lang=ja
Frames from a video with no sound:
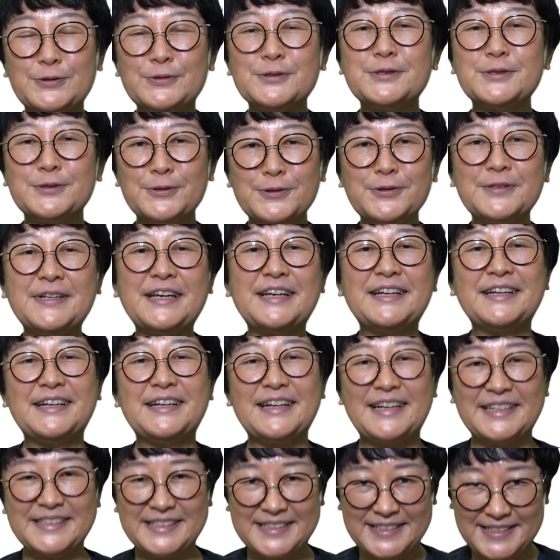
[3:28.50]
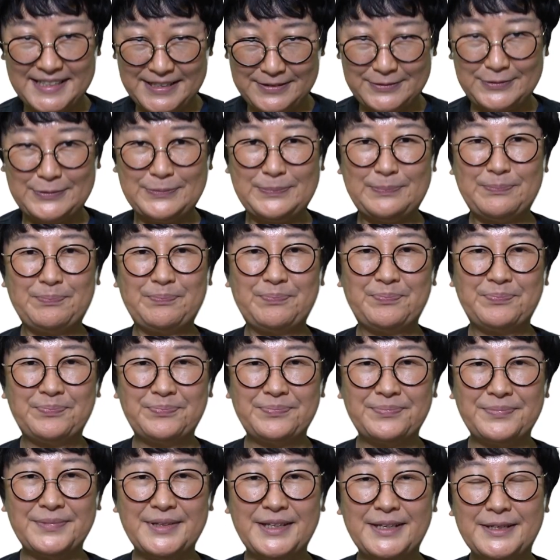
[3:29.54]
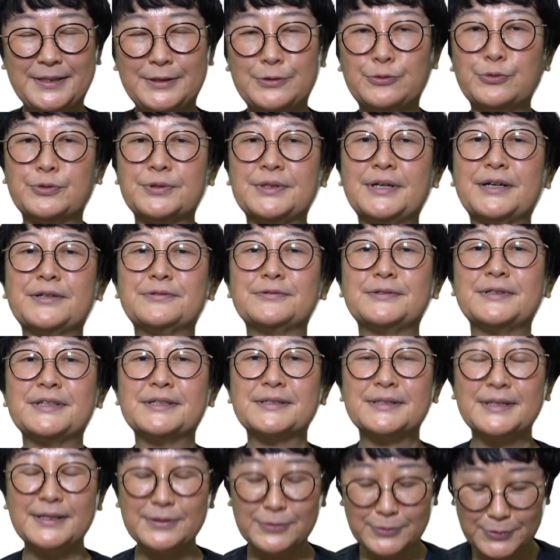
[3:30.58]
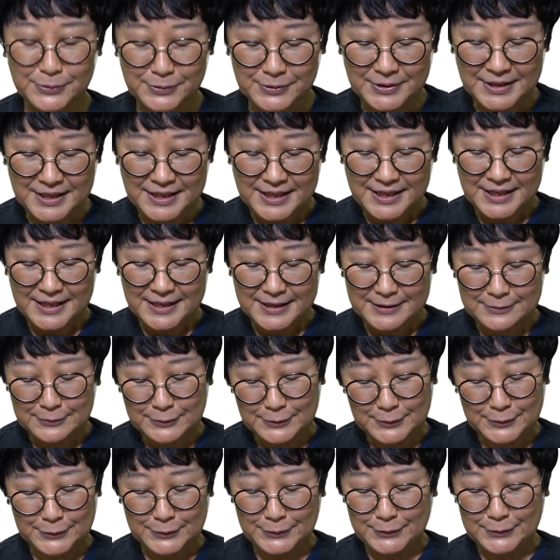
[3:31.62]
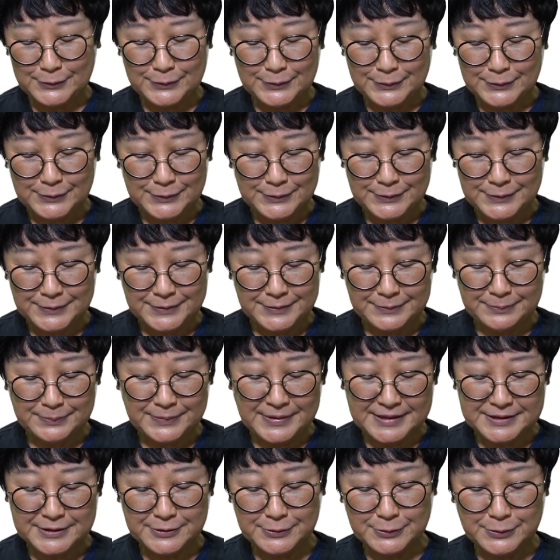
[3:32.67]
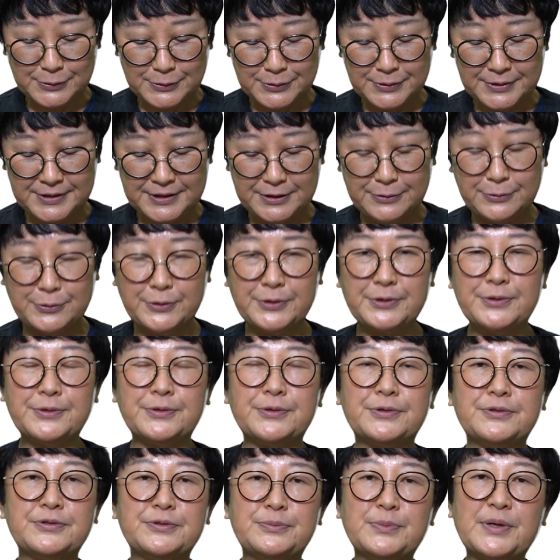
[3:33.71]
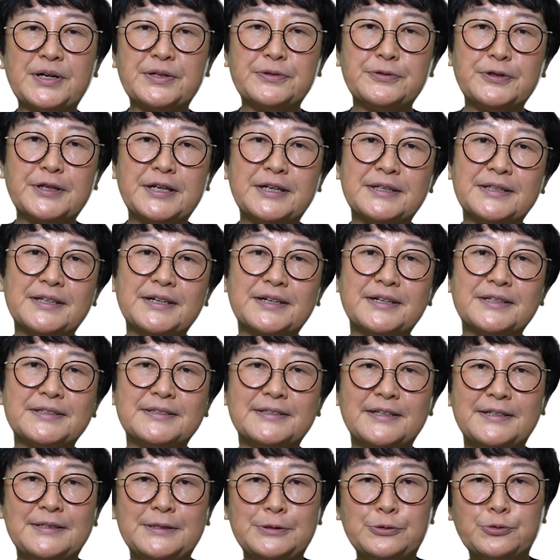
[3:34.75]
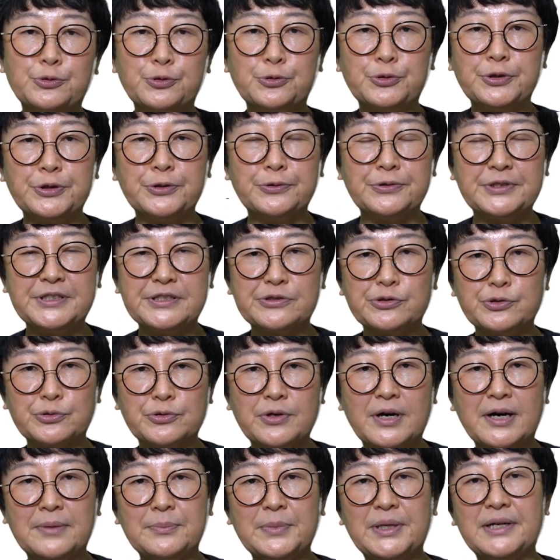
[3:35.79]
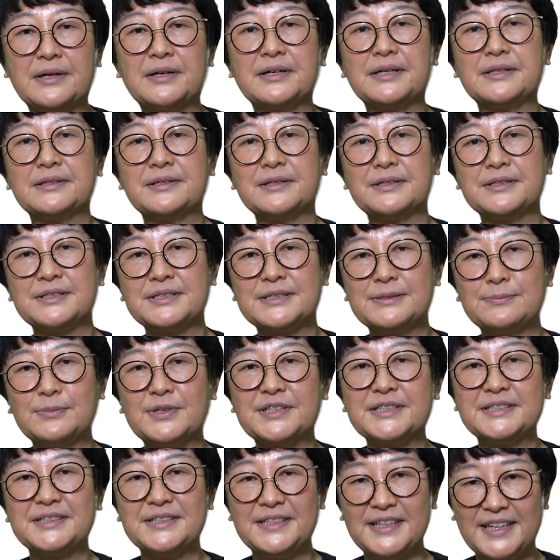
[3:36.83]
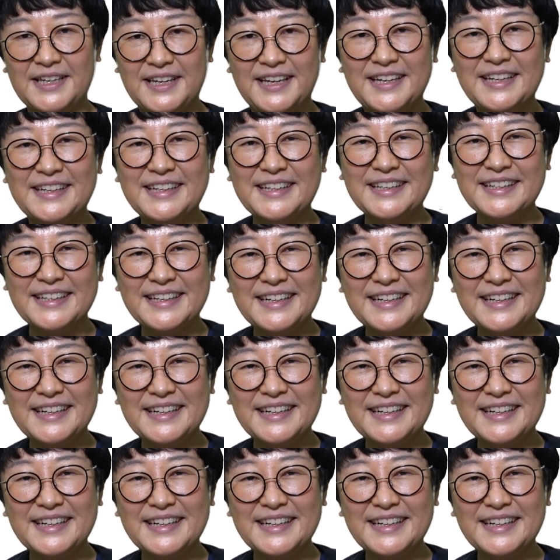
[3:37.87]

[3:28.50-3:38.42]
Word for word: 教授と恋愛してる人になるんですけど、えっと、まあちょっといろいろうまくいかなかったり、同僚にちょっとはめられたりしまして